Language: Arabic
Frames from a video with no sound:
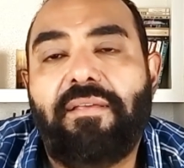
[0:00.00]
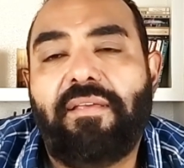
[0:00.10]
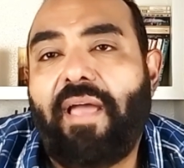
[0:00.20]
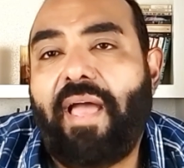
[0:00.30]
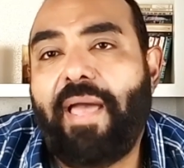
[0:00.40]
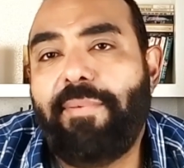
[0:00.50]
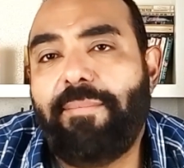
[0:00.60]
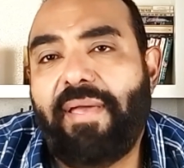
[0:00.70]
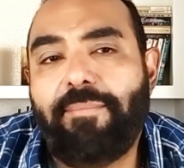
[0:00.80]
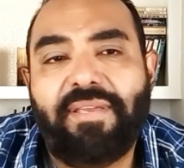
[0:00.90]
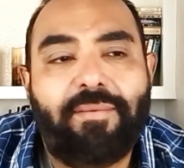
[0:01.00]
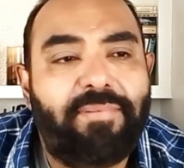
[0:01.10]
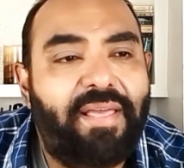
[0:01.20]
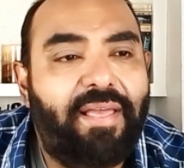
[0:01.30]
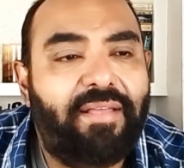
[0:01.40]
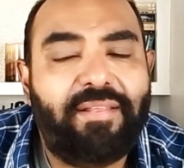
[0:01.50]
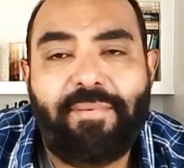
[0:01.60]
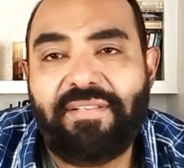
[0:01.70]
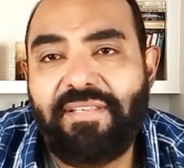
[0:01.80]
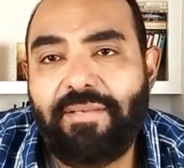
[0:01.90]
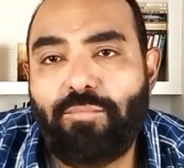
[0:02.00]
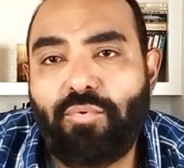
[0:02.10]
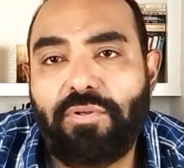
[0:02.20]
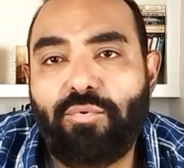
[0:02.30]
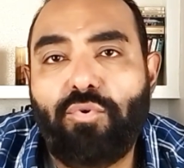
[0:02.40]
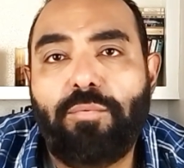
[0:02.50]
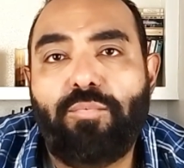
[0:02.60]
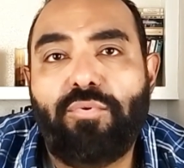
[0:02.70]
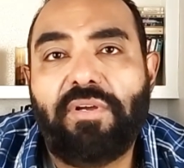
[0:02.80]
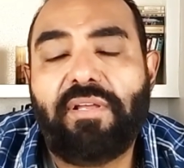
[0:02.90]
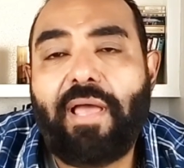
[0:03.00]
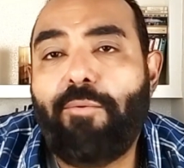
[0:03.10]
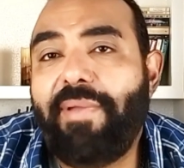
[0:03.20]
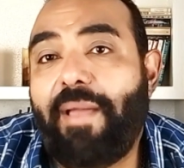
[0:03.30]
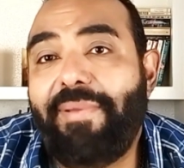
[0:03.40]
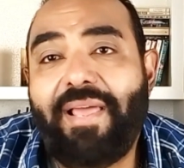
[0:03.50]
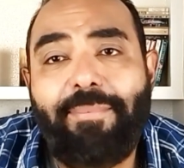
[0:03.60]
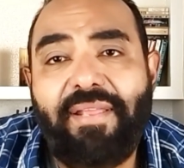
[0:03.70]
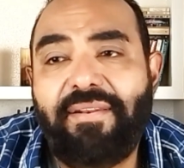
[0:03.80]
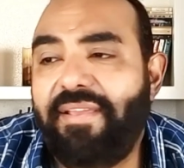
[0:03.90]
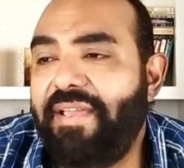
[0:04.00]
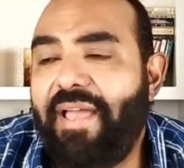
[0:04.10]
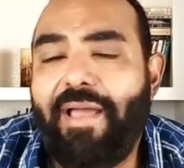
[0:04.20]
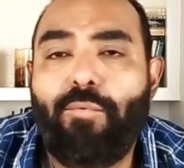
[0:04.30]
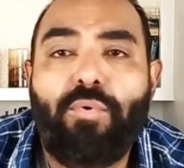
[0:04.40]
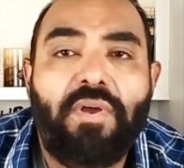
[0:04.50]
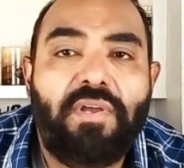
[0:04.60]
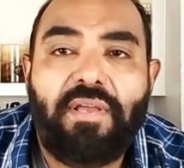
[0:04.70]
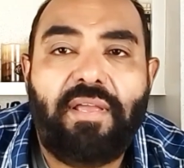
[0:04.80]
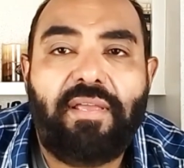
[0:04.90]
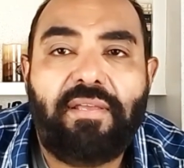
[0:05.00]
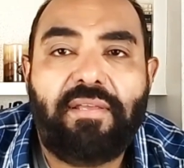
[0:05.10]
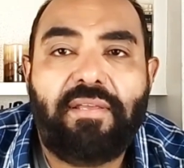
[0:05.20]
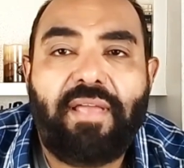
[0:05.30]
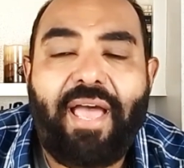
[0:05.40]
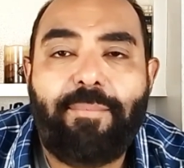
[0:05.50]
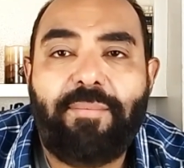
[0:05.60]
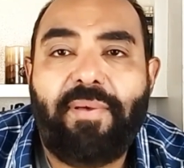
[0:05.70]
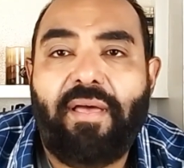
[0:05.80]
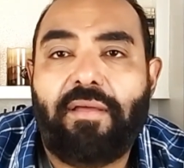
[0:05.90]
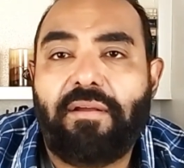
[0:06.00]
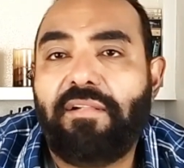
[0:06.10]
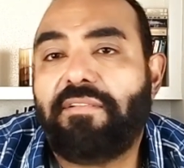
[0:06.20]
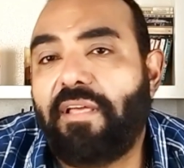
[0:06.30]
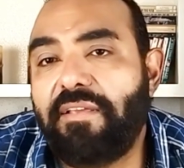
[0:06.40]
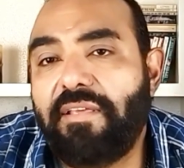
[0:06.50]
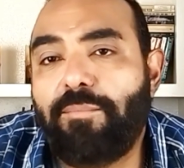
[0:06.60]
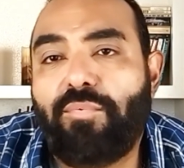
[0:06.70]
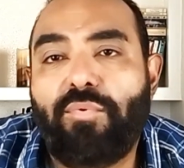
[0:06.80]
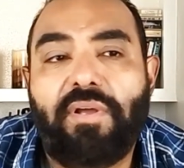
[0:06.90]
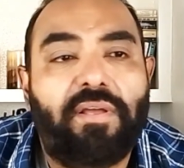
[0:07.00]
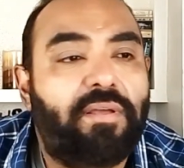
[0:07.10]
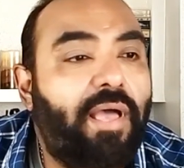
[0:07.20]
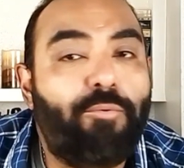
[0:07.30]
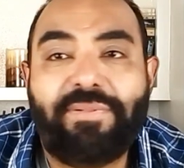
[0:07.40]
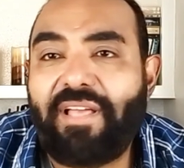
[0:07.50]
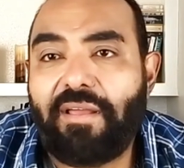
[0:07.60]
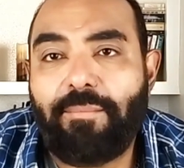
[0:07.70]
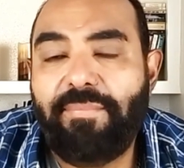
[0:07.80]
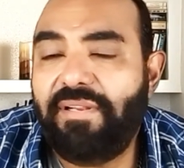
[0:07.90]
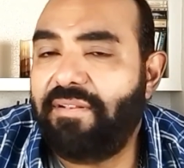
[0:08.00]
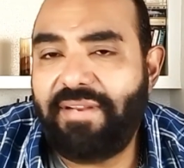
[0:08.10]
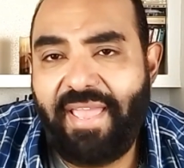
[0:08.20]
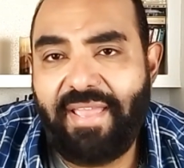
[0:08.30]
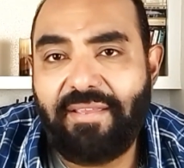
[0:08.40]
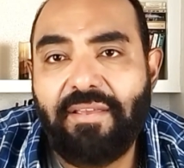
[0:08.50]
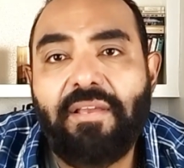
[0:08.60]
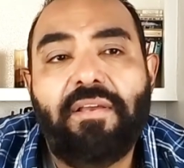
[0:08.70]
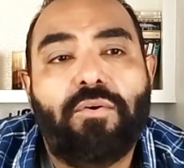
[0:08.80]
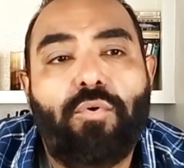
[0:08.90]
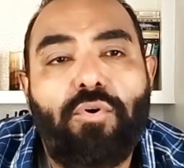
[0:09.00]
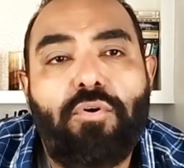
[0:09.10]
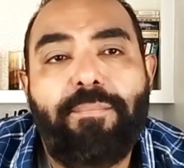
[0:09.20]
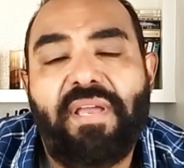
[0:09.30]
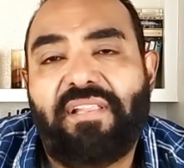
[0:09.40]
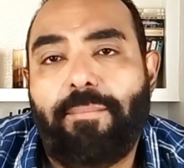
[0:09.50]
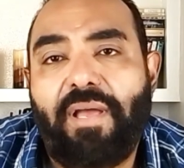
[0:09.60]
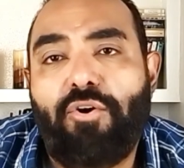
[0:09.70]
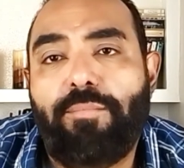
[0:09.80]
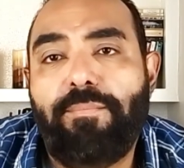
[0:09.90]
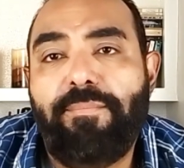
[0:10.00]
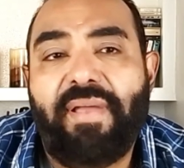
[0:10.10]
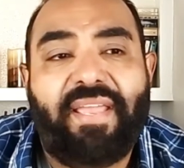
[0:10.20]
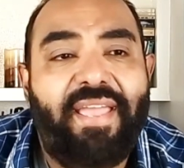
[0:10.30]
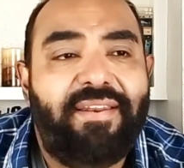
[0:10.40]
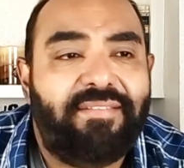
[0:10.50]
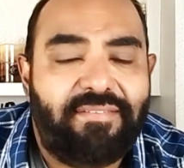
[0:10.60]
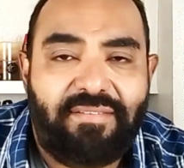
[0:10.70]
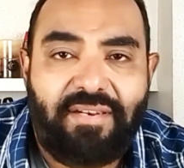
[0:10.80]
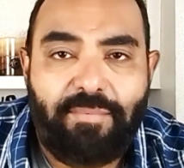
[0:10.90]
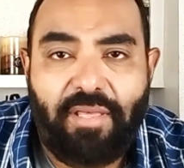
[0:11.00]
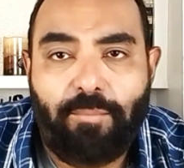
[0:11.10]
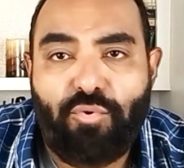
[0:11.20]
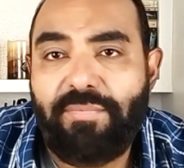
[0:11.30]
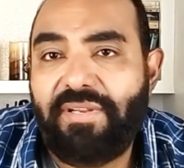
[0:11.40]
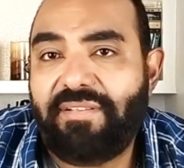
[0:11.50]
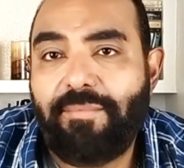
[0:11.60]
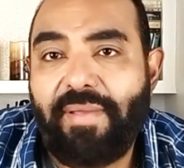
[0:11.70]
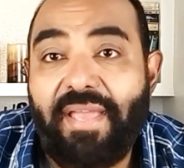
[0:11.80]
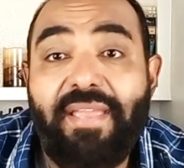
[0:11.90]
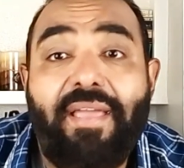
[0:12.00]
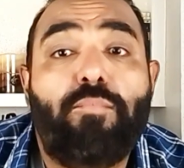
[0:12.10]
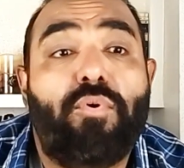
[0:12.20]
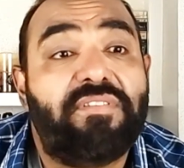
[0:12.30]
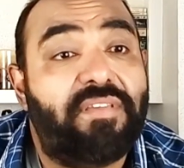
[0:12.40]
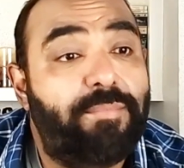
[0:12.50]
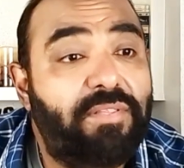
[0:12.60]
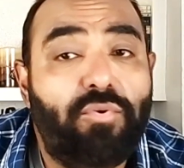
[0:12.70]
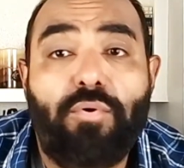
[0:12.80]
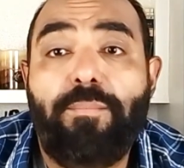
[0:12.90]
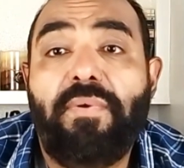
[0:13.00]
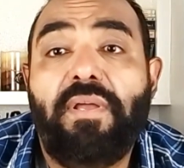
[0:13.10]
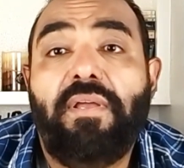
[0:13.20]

آه، حبيبها بيجيب لها دباديب وقلوب او بيعملها بحنيه او آه، حبيبها راجل طيب او بتاع ربنا نهائي كلهم بيتباهوا بمكانه اللي بيحبوهم الاجتماعيه بوسامتهم